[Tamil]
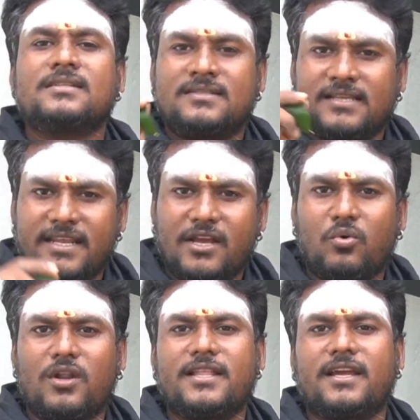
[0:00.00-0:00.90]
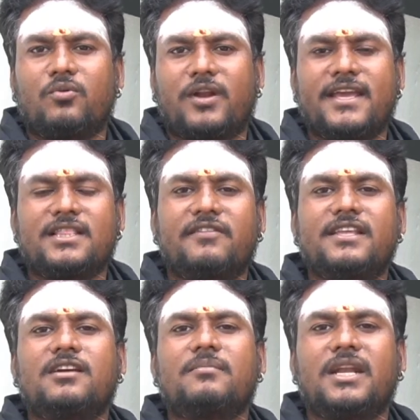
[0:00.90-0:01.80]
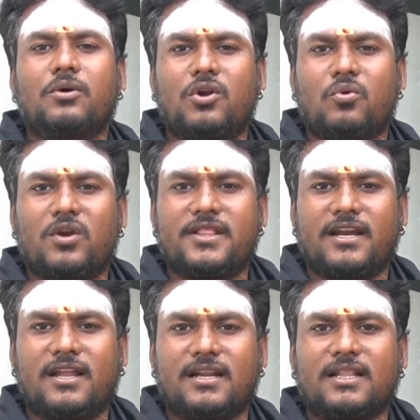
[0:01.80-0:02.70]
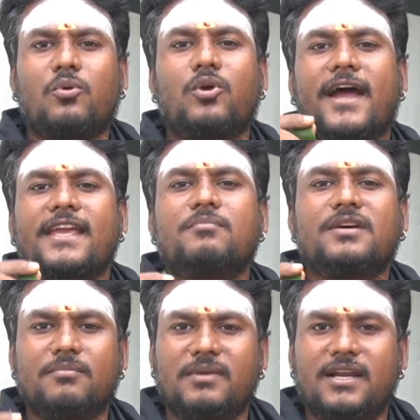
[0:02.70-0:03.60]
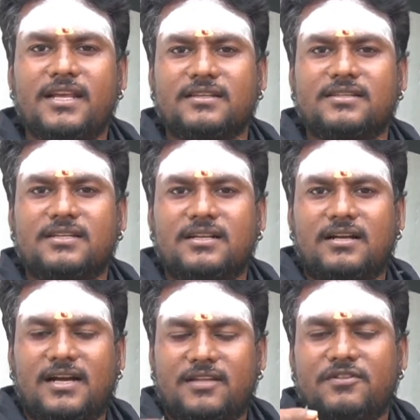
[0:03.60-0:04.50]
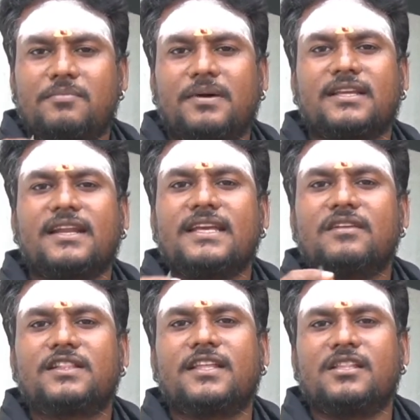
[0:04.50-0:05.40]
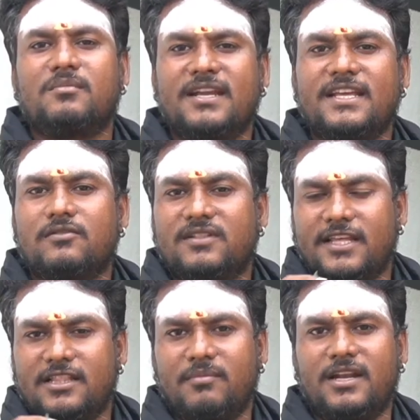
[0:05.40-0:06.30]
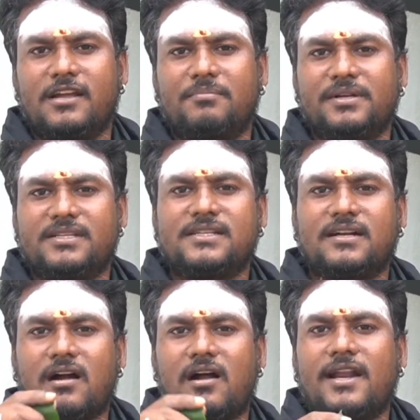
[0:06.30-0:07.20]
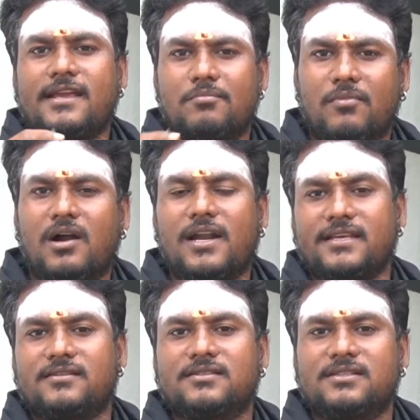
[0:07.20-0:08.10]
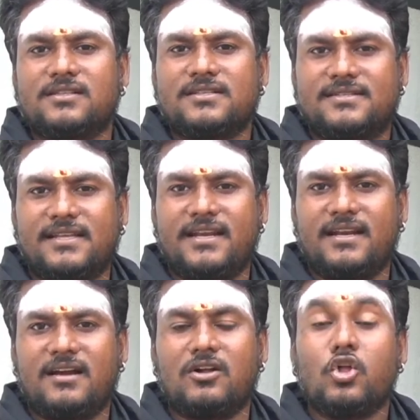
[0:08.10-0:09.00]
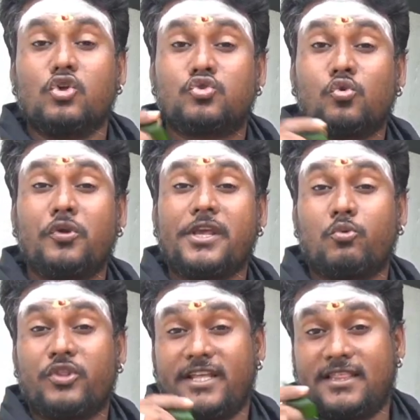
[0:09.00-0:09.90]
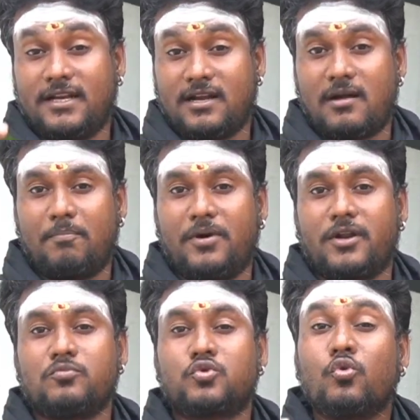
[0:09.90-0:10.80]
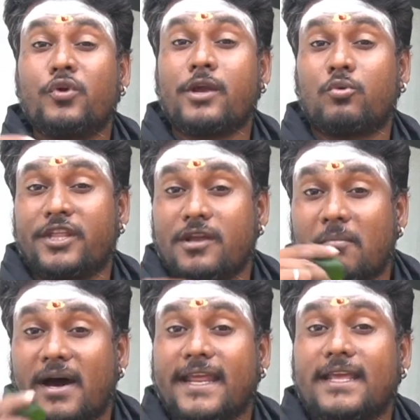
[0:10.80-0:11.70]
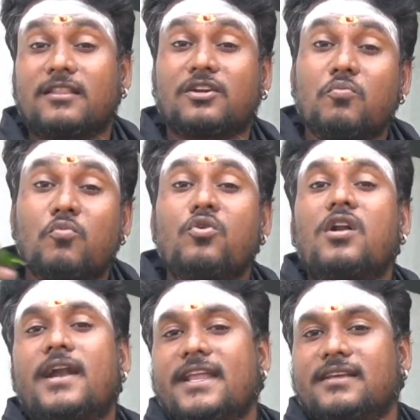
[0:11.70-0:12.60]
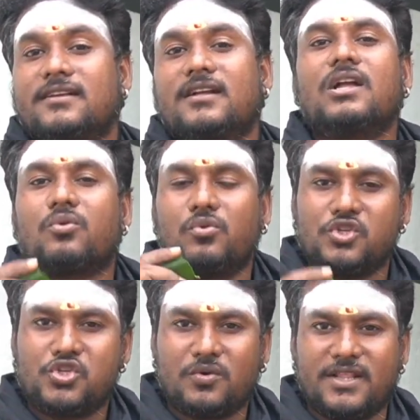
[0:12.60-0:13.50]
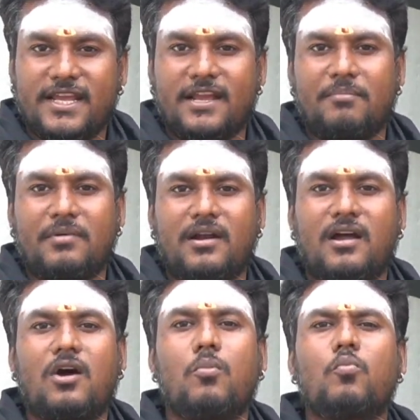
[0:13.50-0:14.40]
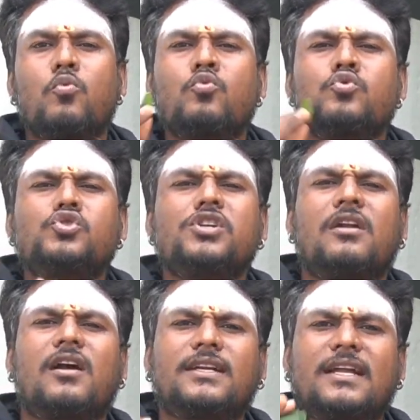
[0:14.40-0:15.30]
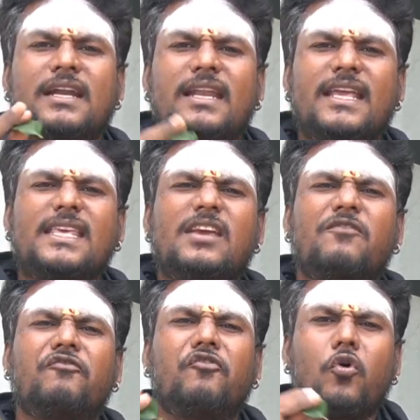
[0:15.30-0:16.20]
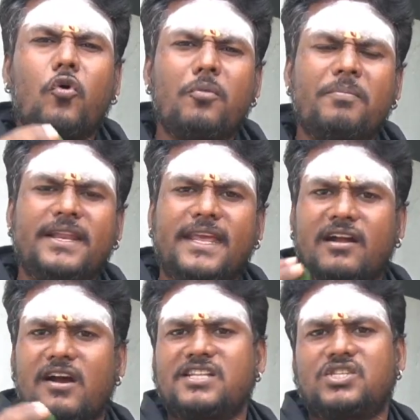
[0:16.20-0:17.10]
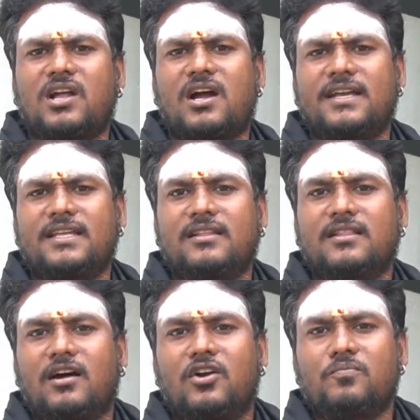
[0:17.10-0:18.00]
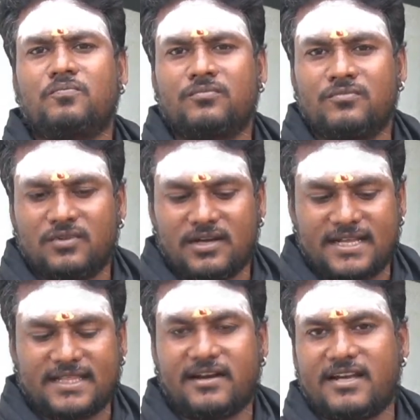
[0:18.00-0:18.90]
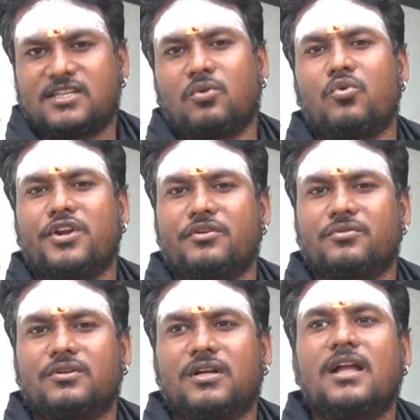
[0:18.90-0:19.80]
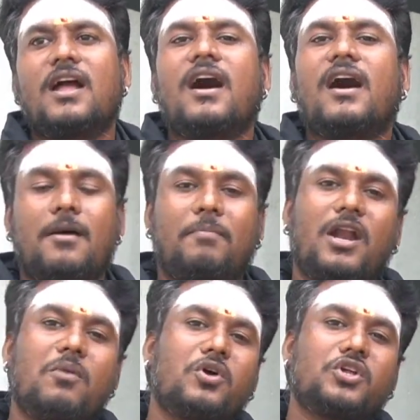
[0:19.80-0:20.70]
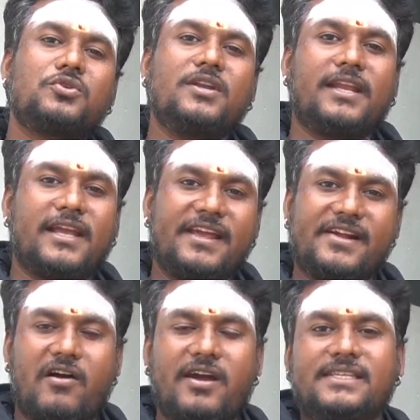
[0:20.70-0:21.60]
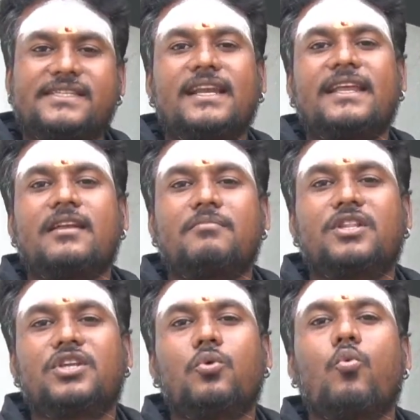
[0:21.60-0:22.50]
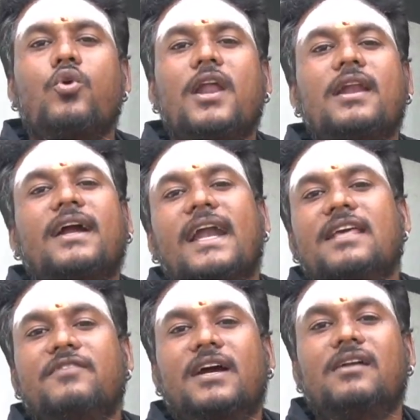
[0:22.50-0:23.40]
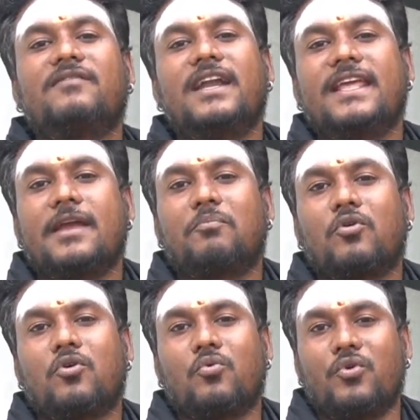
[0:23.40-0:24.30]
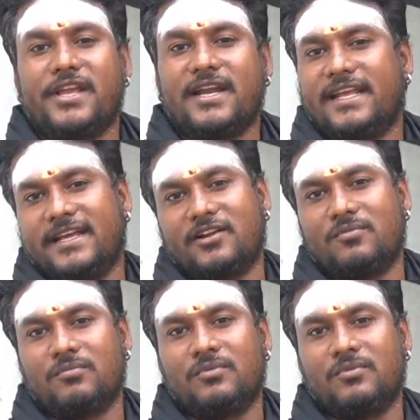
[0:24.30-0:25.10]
சிறிய குழந்தைகள் ஒரு ஐந்து வயதுக்கு மேலே உள்ள குழந்தைகளாக இருந்தால் ஒரு ஐம்பது மில்லி அதை வந்து பார்த்திங்கன்னா இருபத்தைந்து மில்லி இருபத்தைந்து மில்லியாக பிரித்து காலை மாலை சரிங்களா சூரிய உதயத்திற்கு அப்புறம் சூரிய உதயம் மறையிறதுக்கு முன்னாடி குடிச்சிட்டு வந்தீங்க அப்படின்னா மூன்று நாட்களில் எவ்வளோ பெரிய காய்ச்சலாக இருந்தாலும் அந்த காய்ச்சல் ஓடிடும் நான் பல முறை சொல்லியிருக்கேன் காய்ச்சல் என்பது உடல் கழிவுகள் வெளியே போகக்கூடிய நேரம்